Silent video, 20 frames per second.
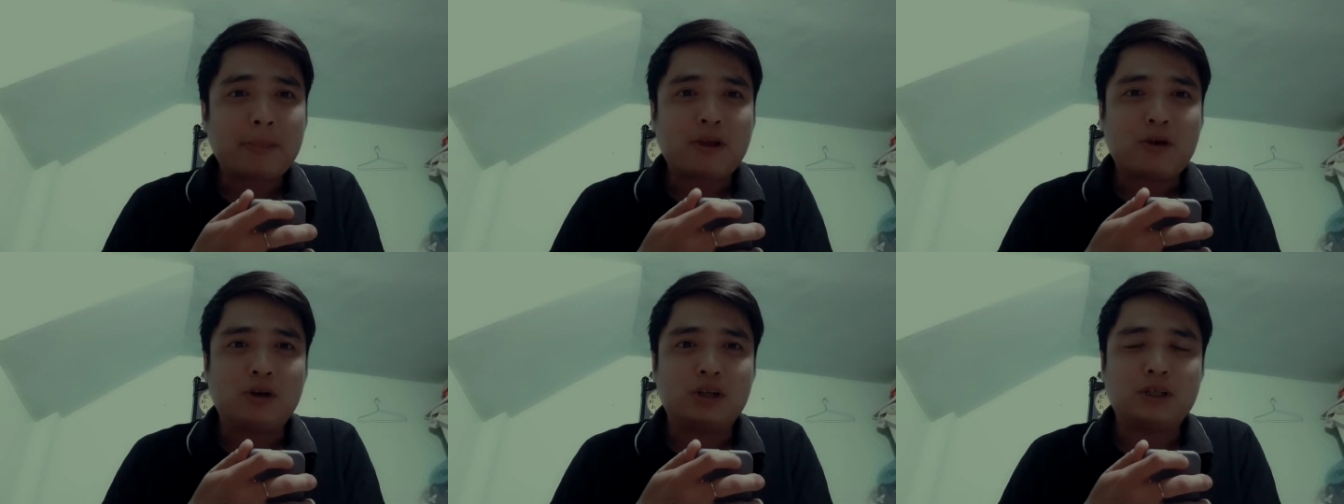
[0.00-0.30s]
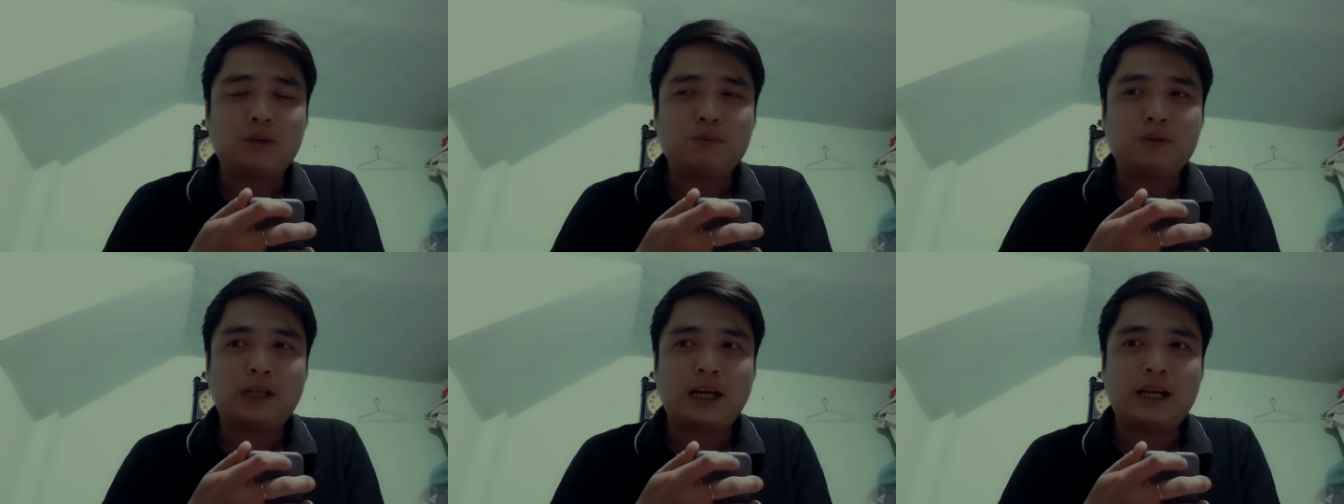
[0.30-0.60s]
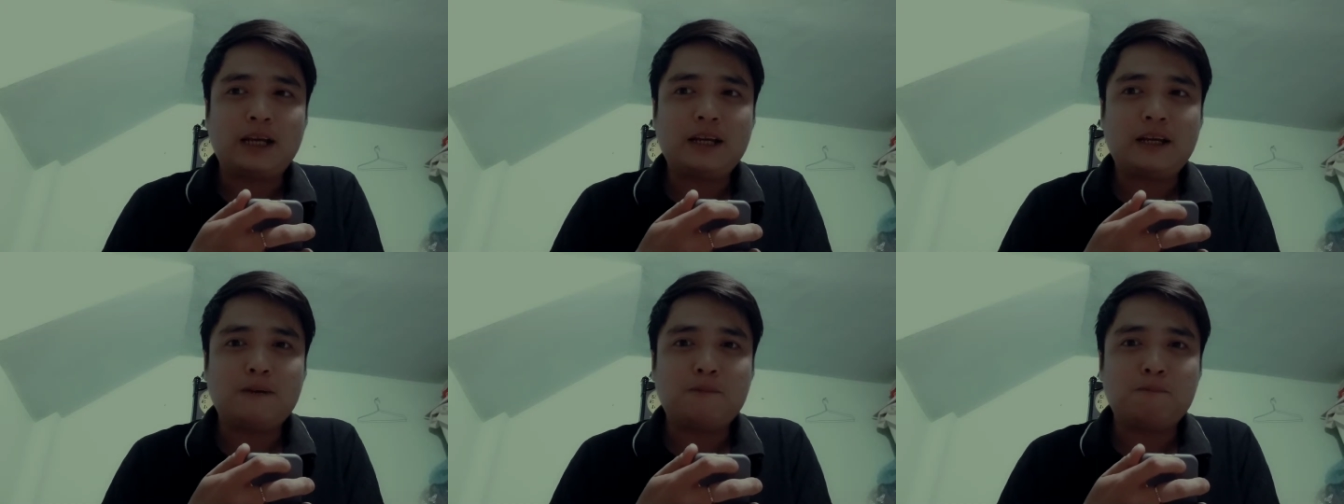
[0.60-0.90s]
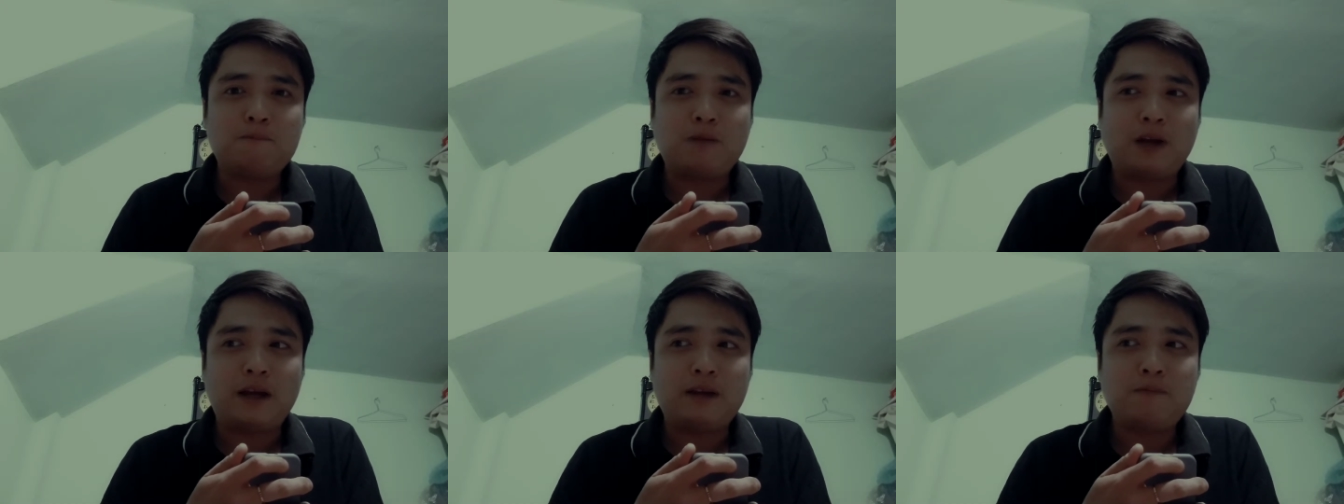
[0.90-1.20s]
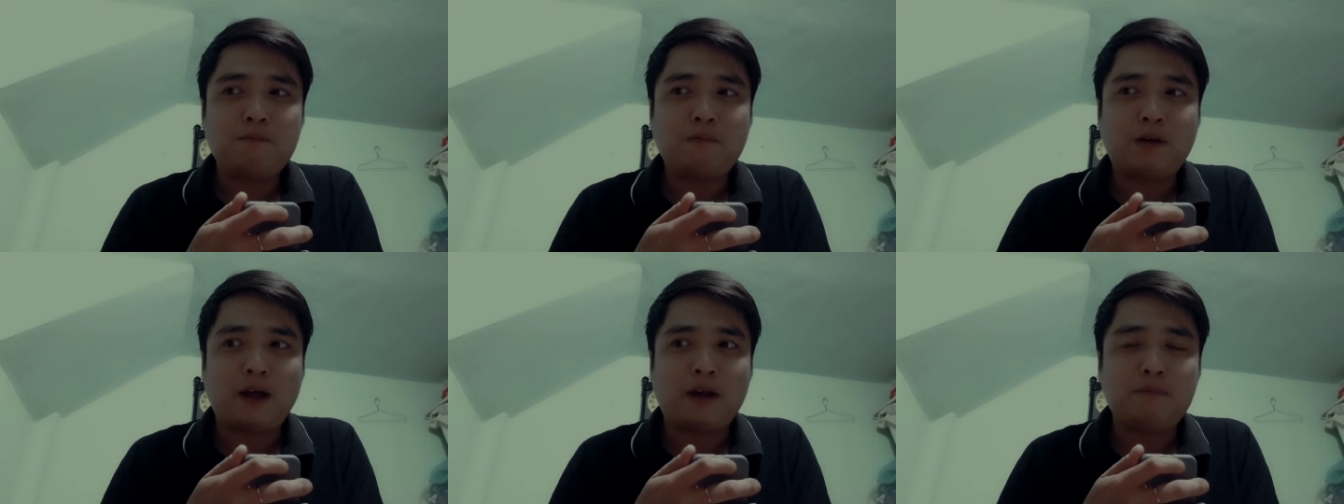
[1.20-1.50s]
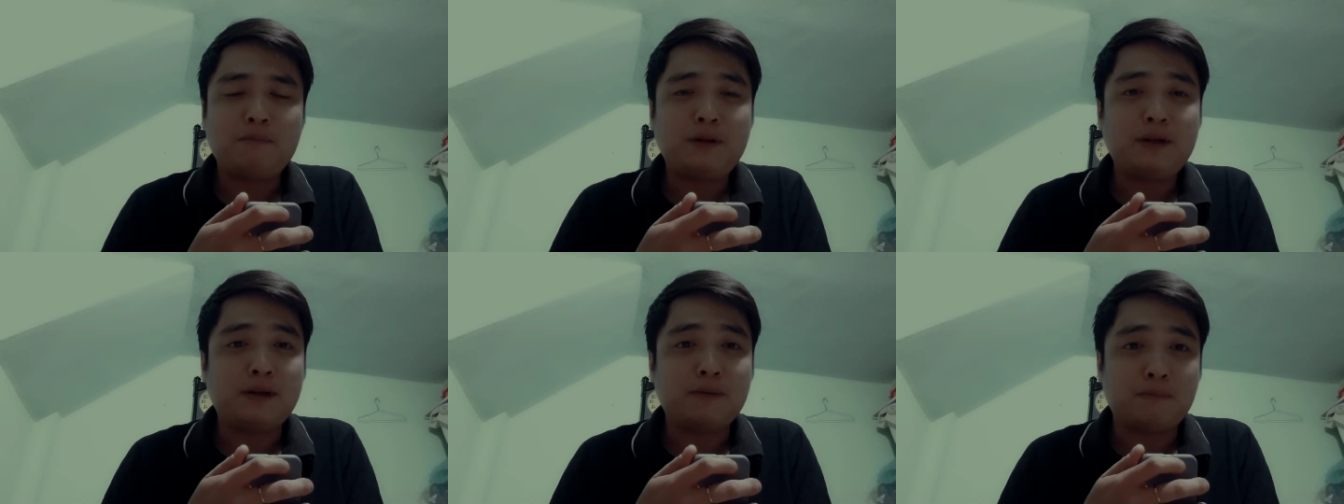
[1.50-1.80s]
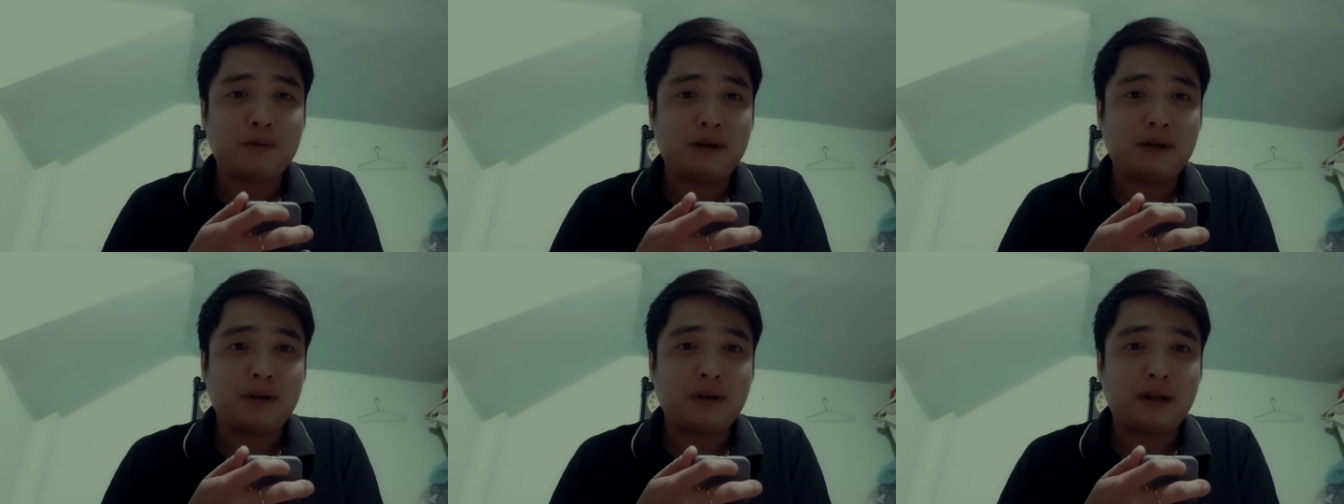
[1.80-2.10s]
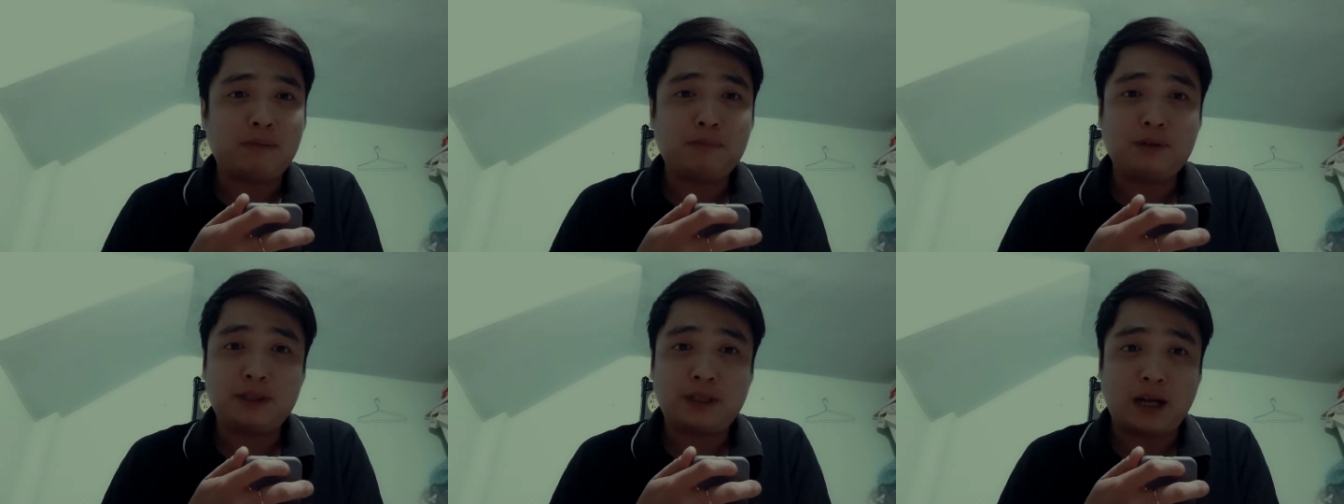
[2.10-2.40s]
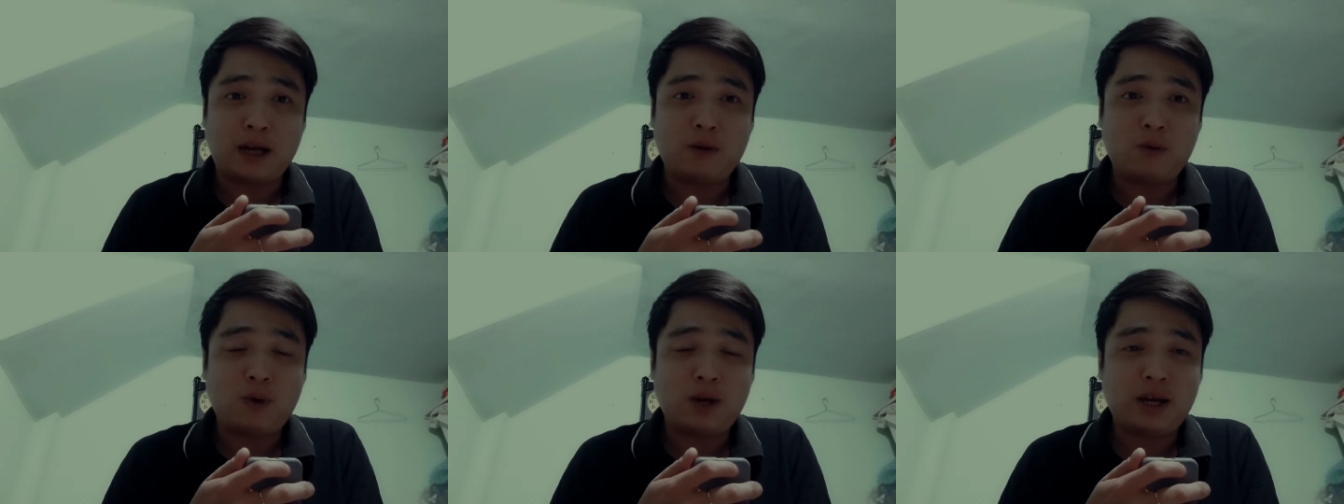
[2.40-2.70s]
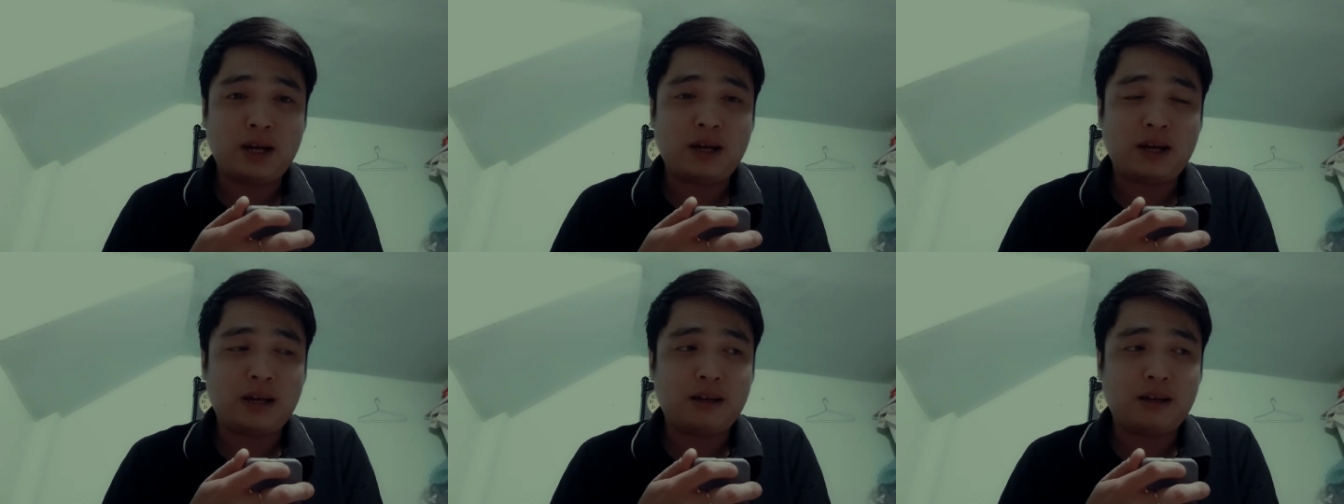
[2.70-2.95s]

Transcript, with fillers: rồi xong sáng ảnh ảnh mới giật mình ảnh mới sợ quá